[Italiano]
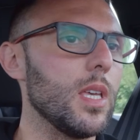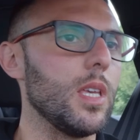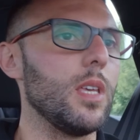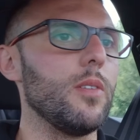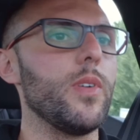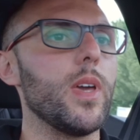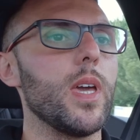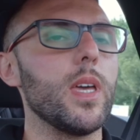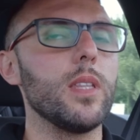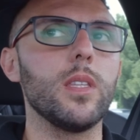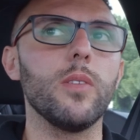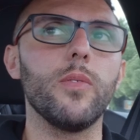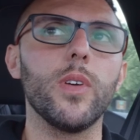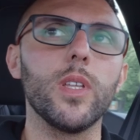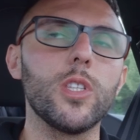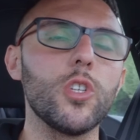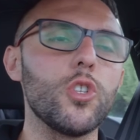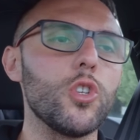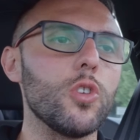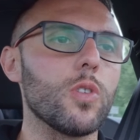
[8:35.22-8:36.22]
di
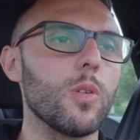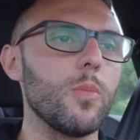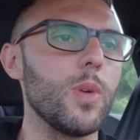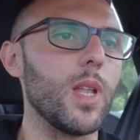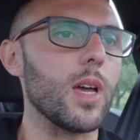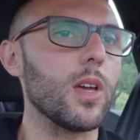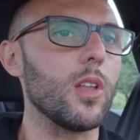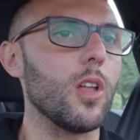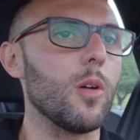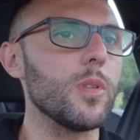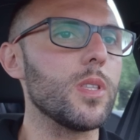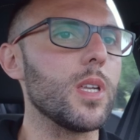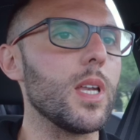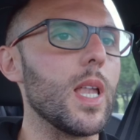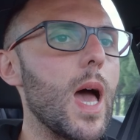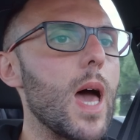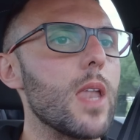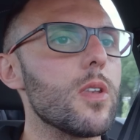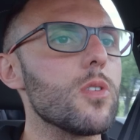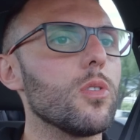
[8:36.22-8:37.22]
20-25 mila km
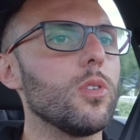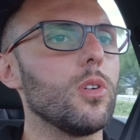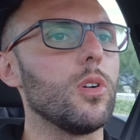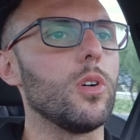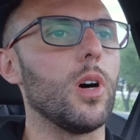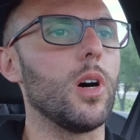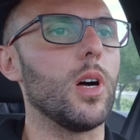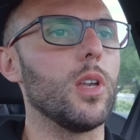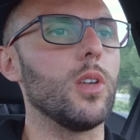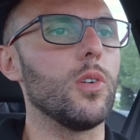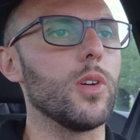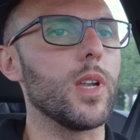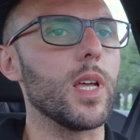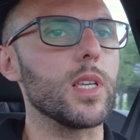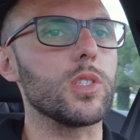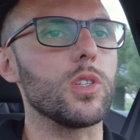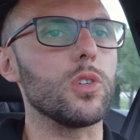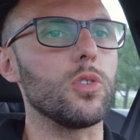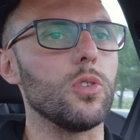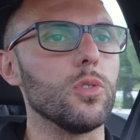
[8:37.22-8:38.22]
l'anno, allora
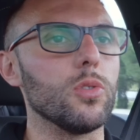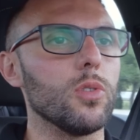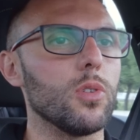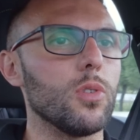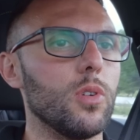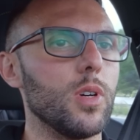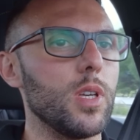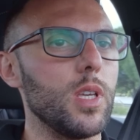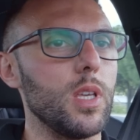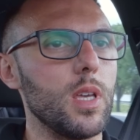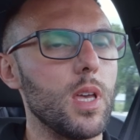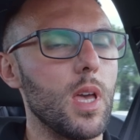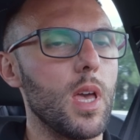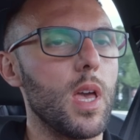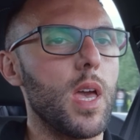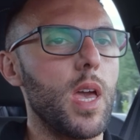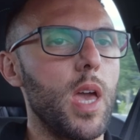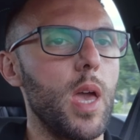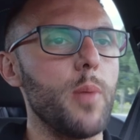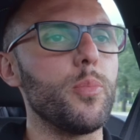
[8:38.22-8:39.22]
secondo noi
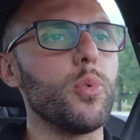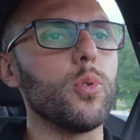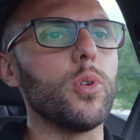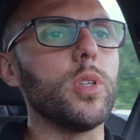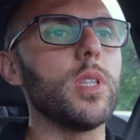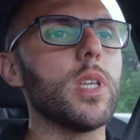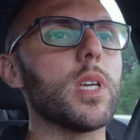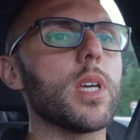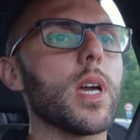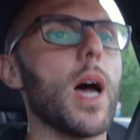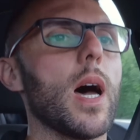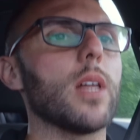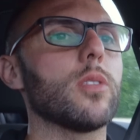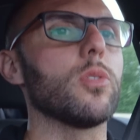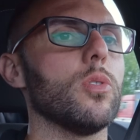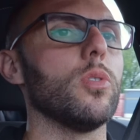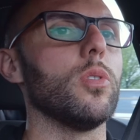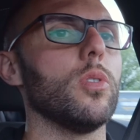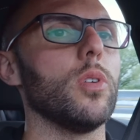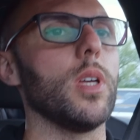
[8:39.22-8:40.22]
è più
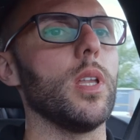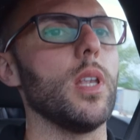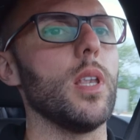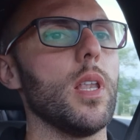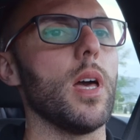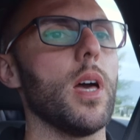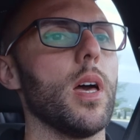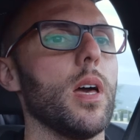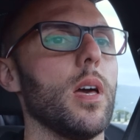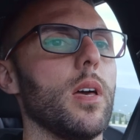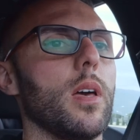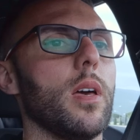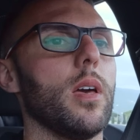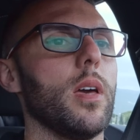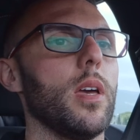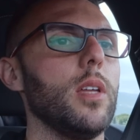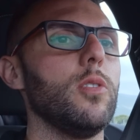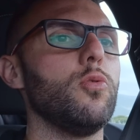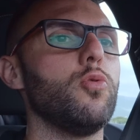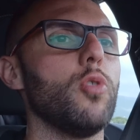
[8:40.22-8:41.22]
indicato il,
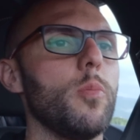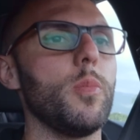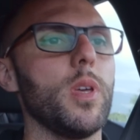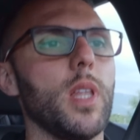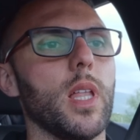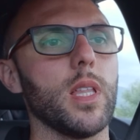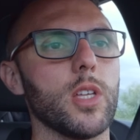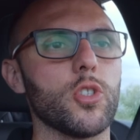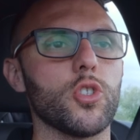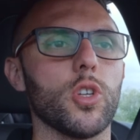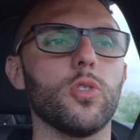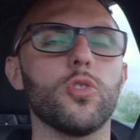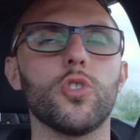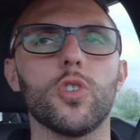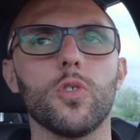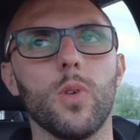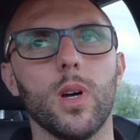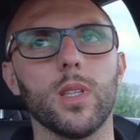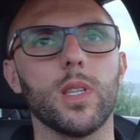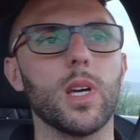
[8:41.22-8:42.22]
eh, il 2000 da
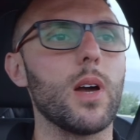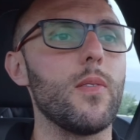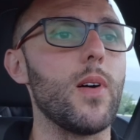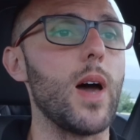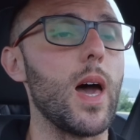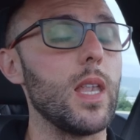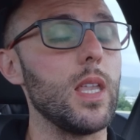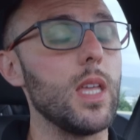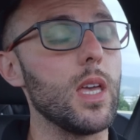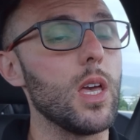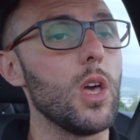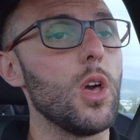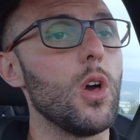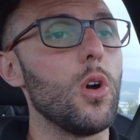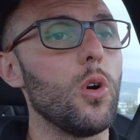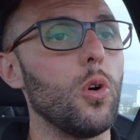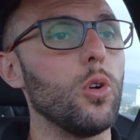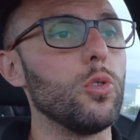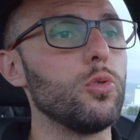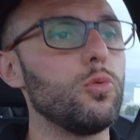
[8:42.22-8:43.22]
150 cavalli
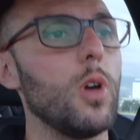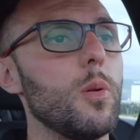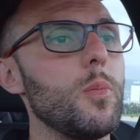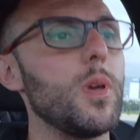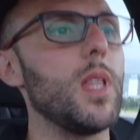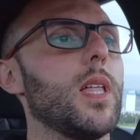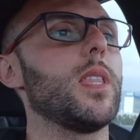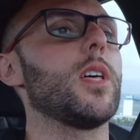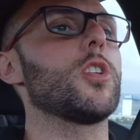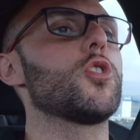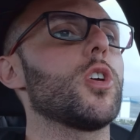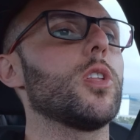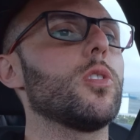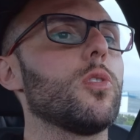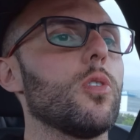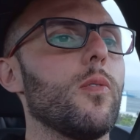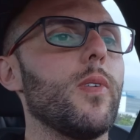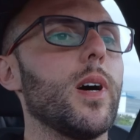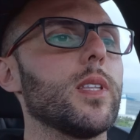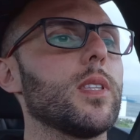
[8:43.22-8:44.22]
o il 2000 da
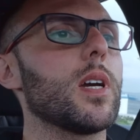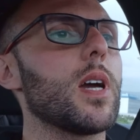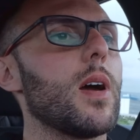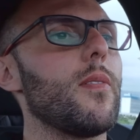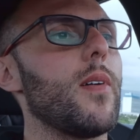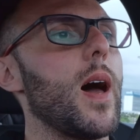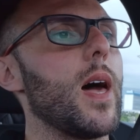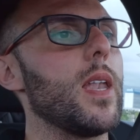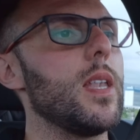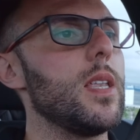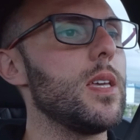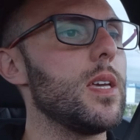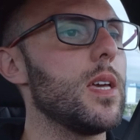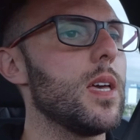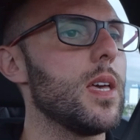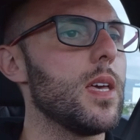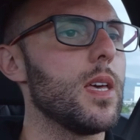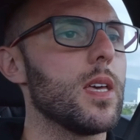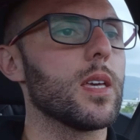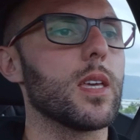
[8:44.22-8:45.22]
190 cavalli
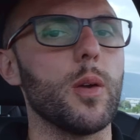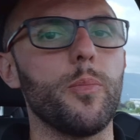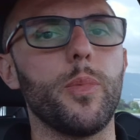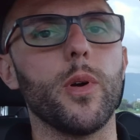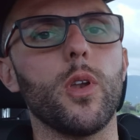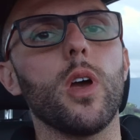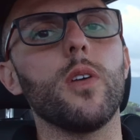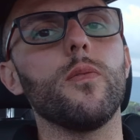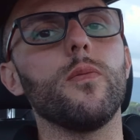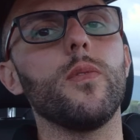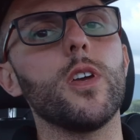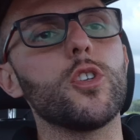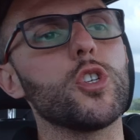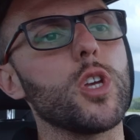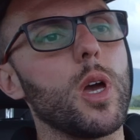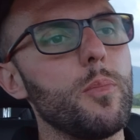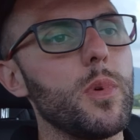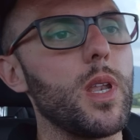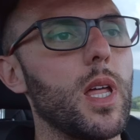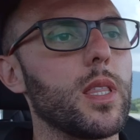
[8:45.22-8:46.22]
che però
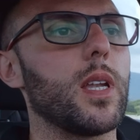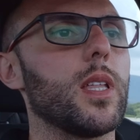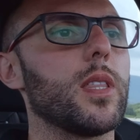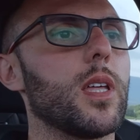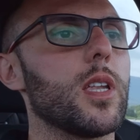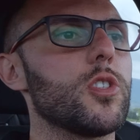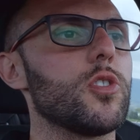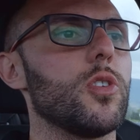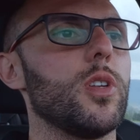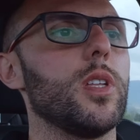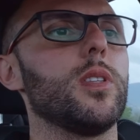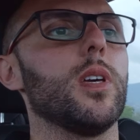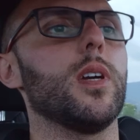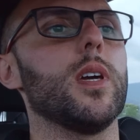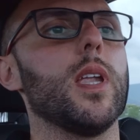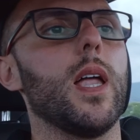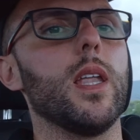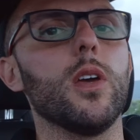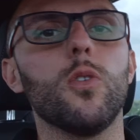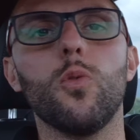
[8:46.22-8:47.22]
invece è abbinata alla trazione
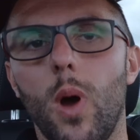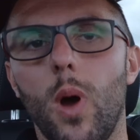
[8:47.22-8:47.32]
integrale